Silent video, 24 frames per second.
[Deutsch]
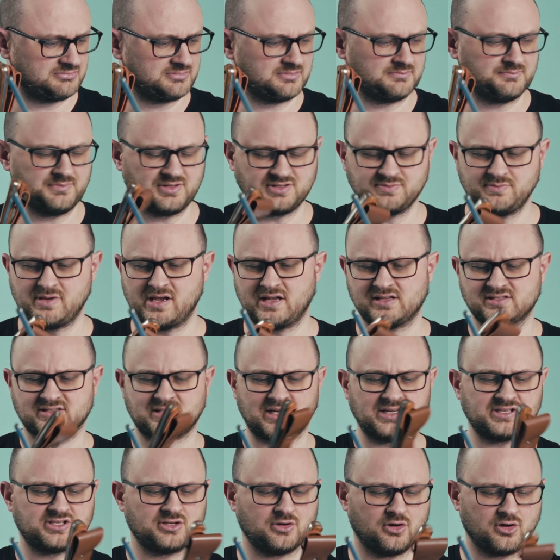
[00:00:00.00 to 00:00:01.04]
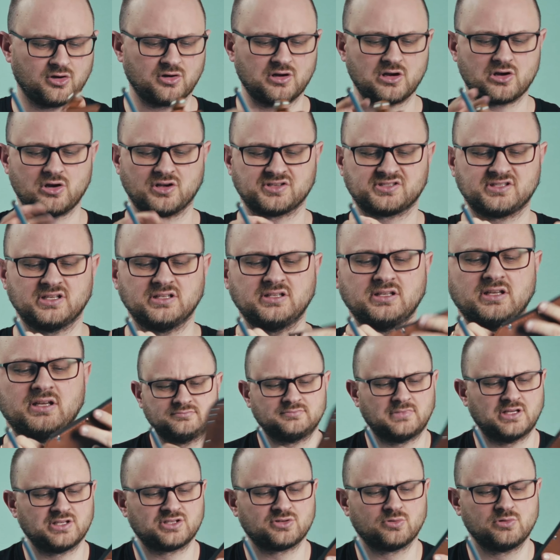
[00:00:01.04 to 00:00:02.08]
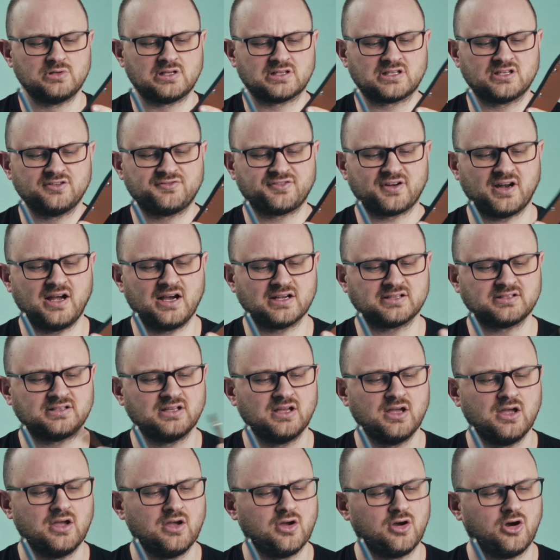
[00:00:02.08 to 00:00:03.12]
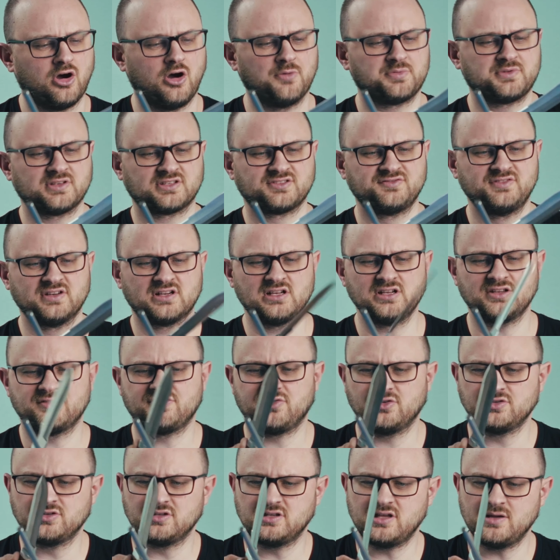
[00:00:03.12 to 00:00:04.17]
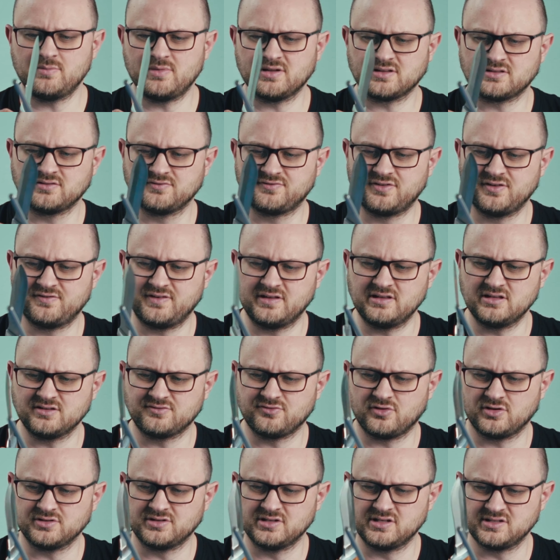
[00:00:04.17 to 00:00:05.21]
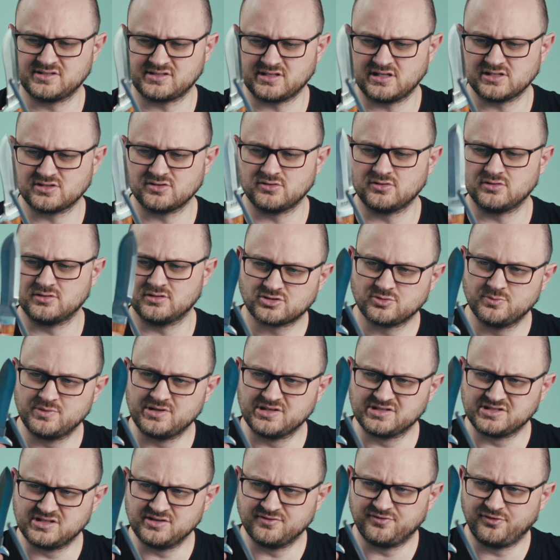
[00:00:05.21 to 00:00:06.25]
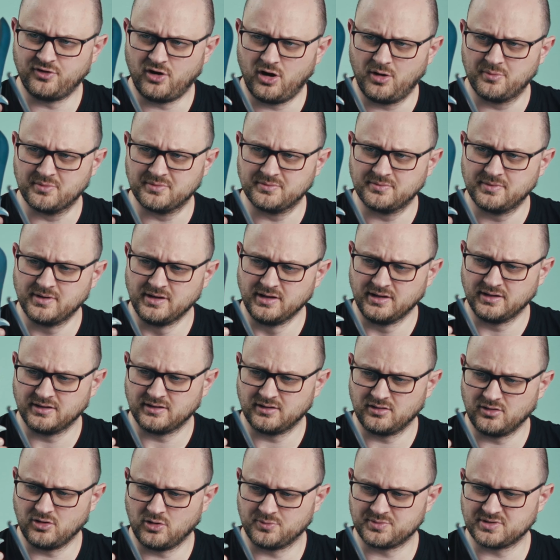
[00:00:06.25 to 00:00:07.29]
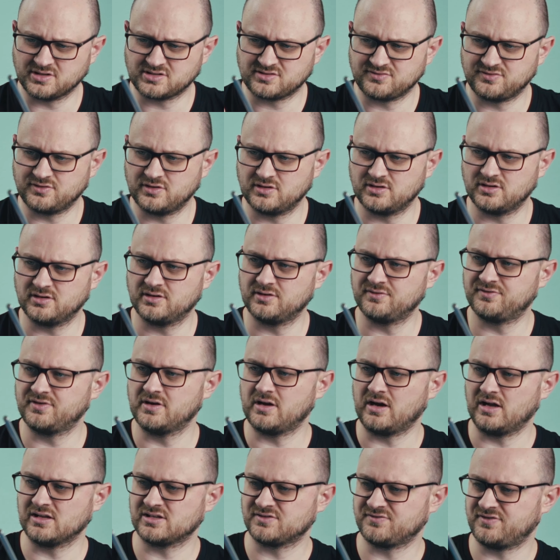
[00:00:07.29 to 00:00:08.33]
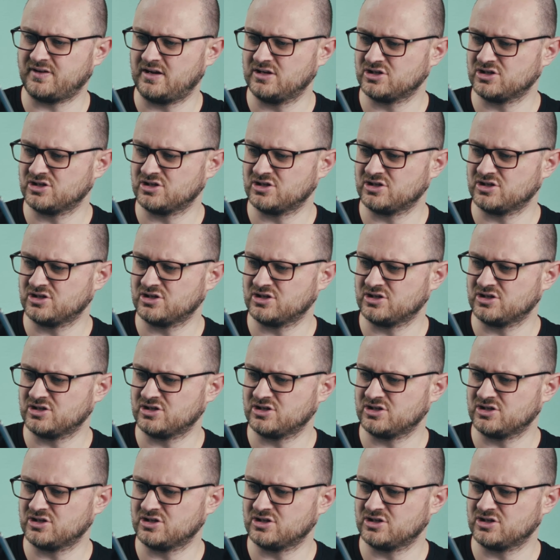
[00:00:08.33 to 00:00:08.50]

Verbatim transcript: bis mehr als 30 Euro gekostet. Mein Sohn hat gefragt, ob das wirklich von jemandem verwendet worden ist, also zumindest die Form, ob das äh, als